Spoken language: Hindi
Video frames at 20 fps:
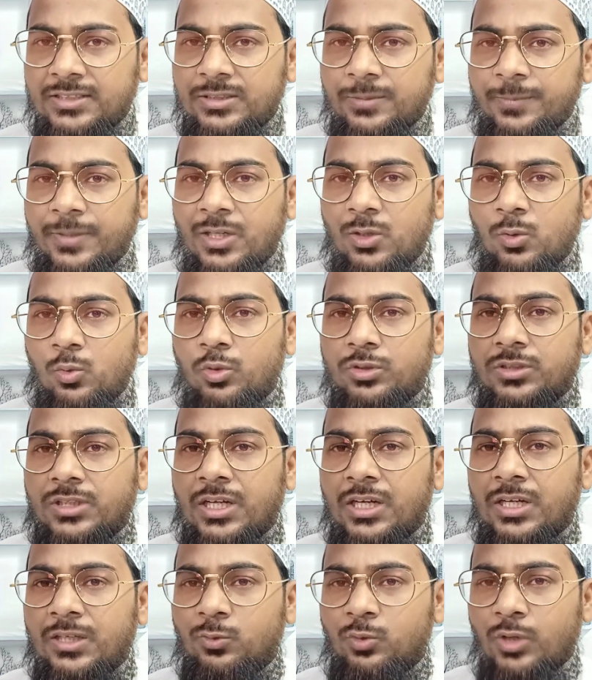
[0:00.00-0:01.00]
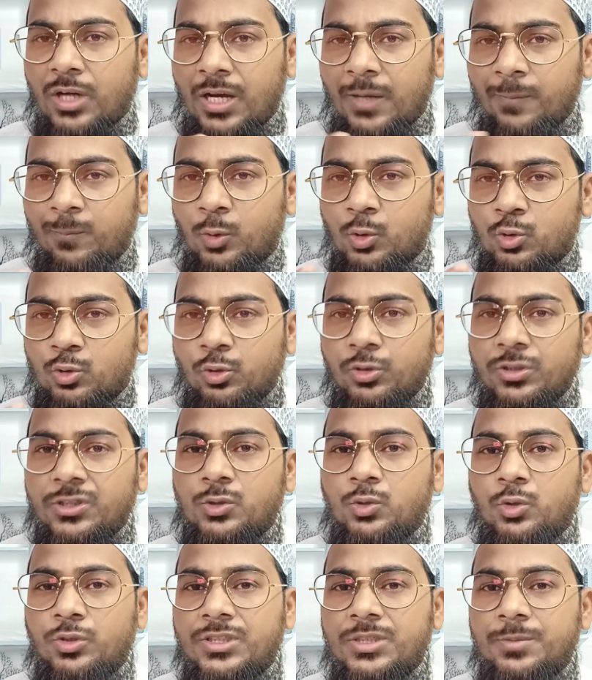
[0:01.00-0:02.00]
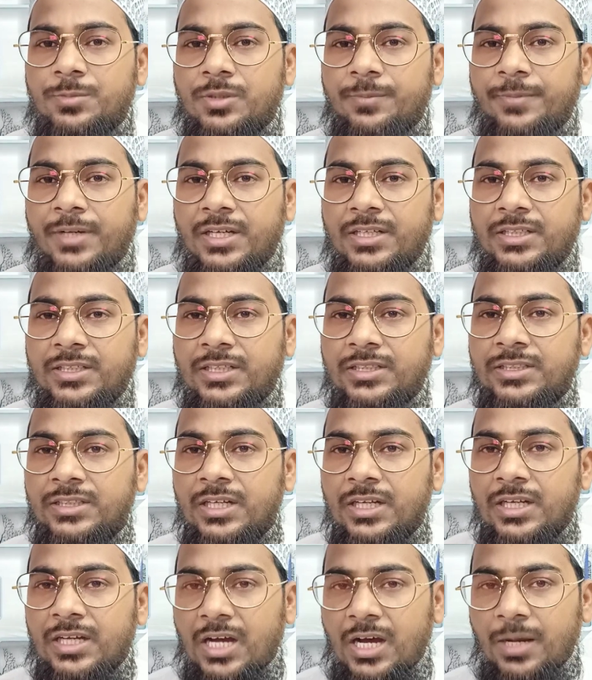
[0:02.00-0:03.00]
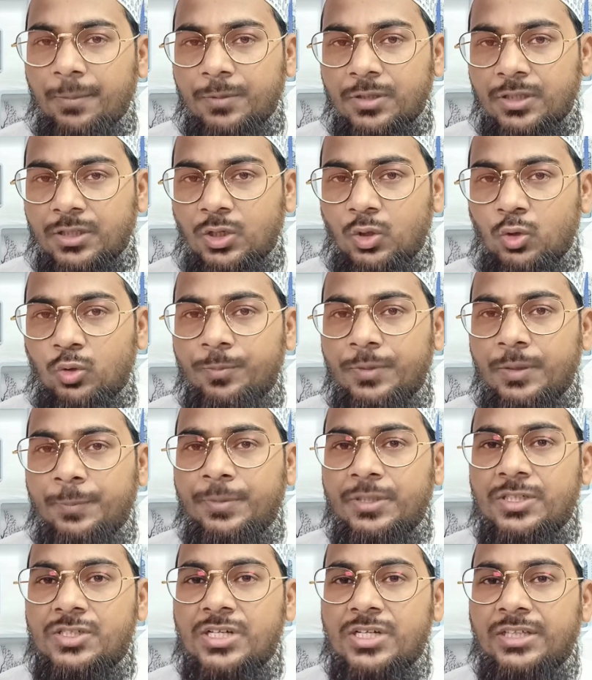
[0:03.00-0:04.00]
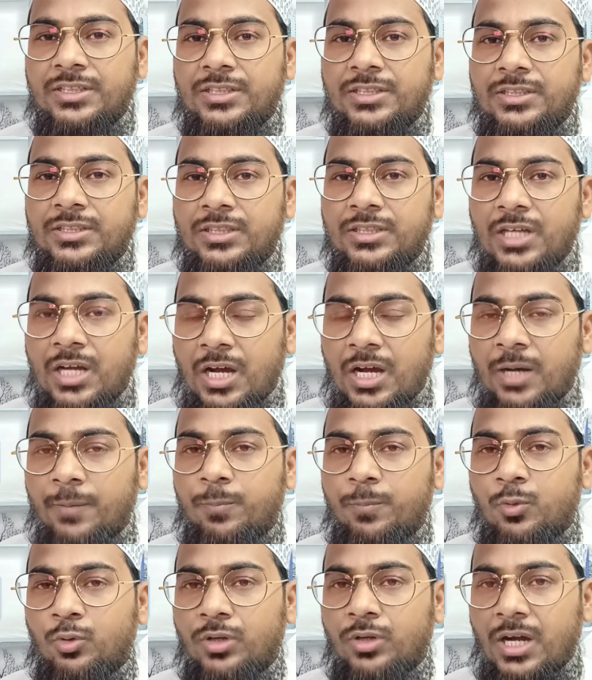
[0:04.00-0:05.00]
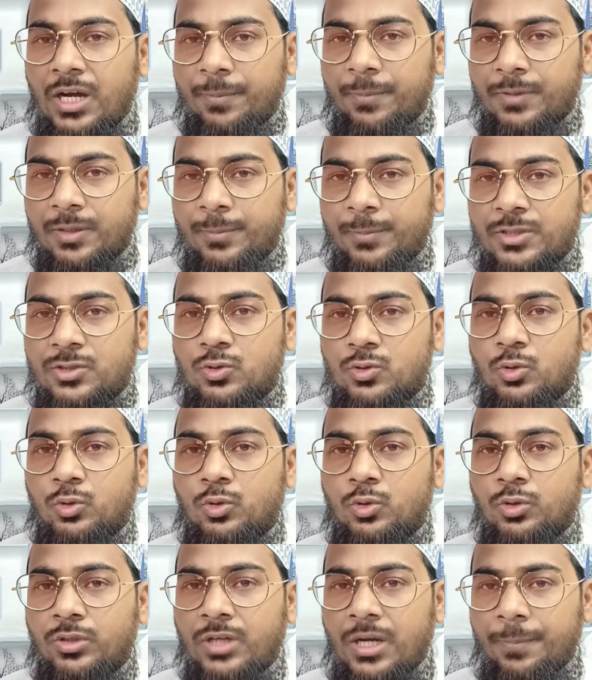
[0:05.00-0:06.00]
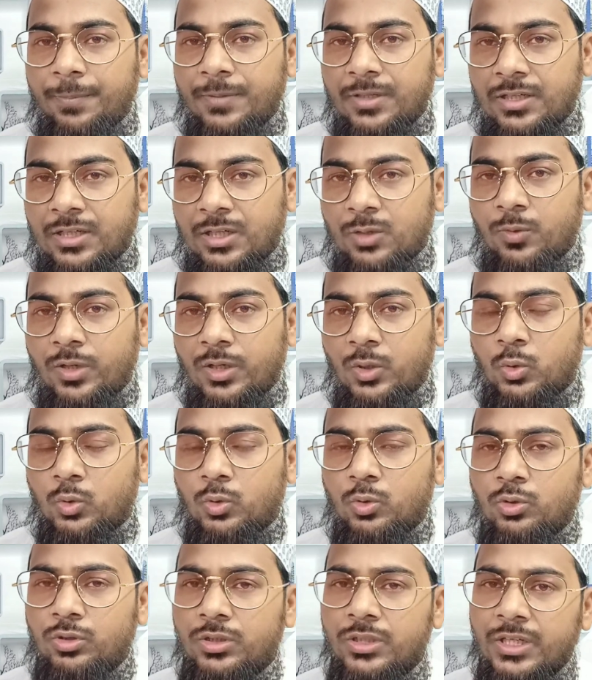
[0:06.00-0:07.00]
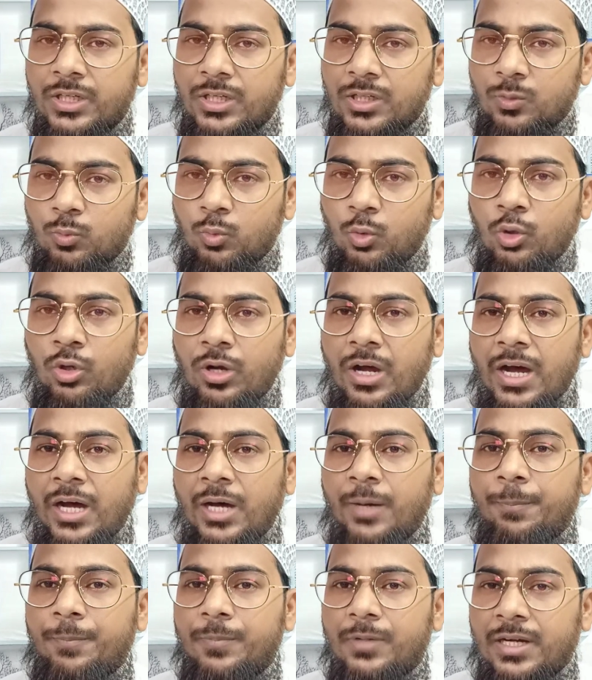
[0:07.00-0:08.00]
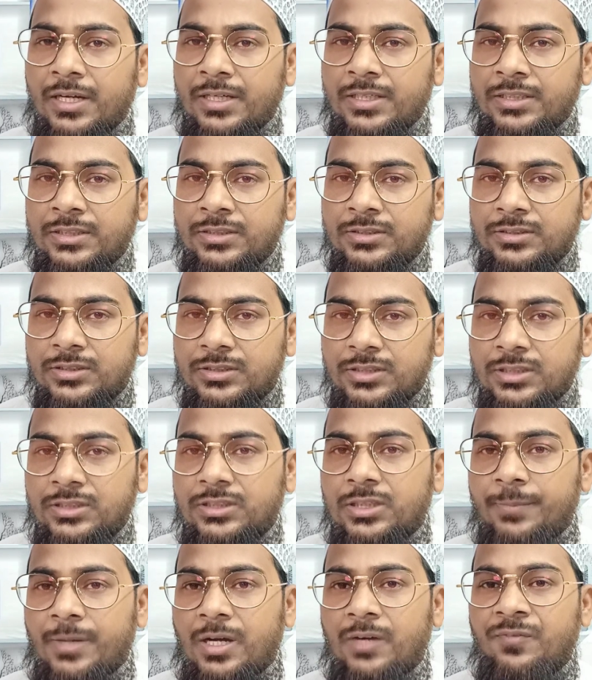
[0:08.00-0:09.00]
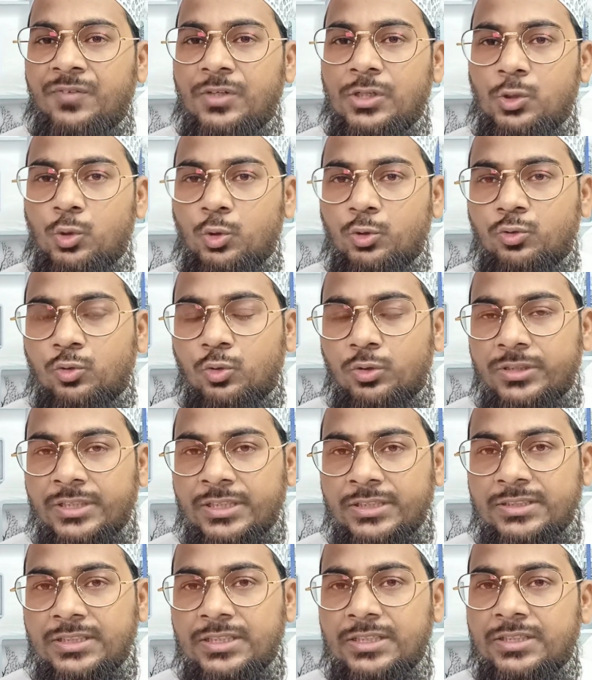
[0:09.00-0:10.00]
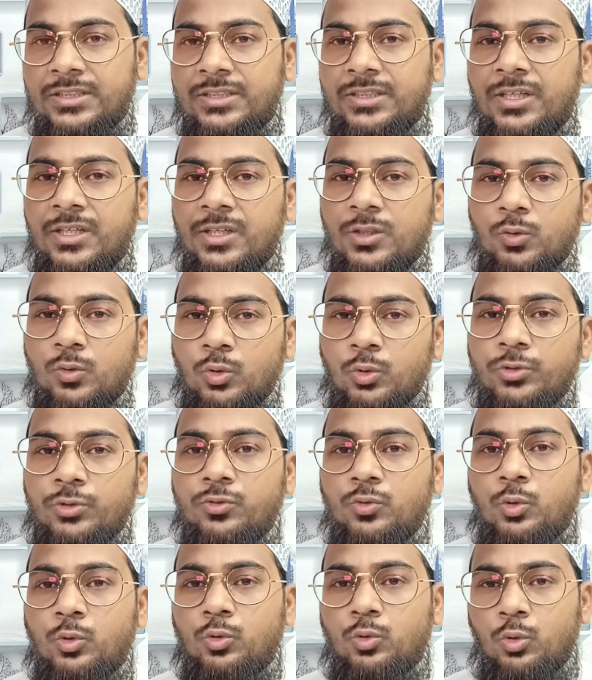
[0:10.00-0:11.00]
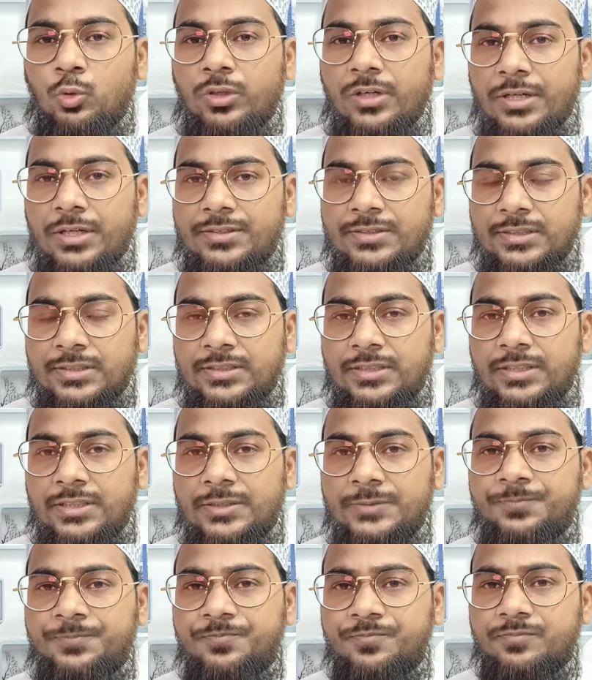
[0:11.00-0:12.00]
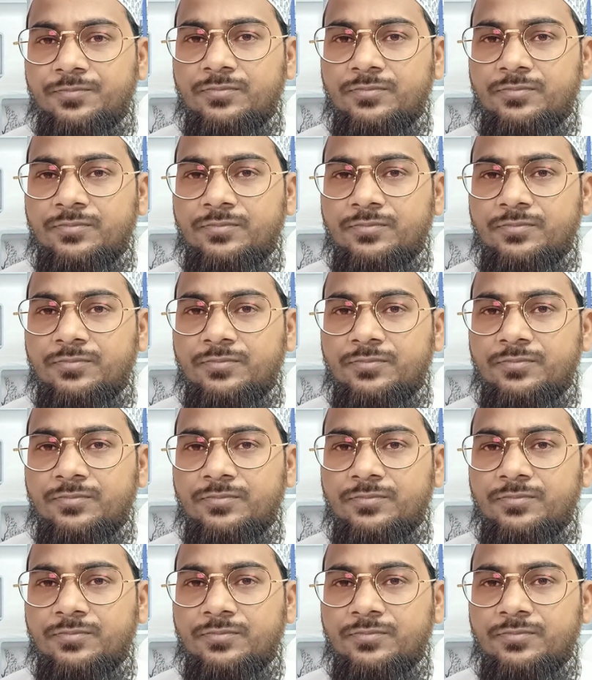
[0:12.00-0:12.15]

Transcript: तबारक वाली जो आपको छोटी छोटी बीमारियाँ आपके घरों में पेश आती हैं आपको आपके बच्चों को आपके घर वालों को वो आप अगर इन तमाम वीडियोज़ को देखते हैं तो इसको दूर कर सकते हैं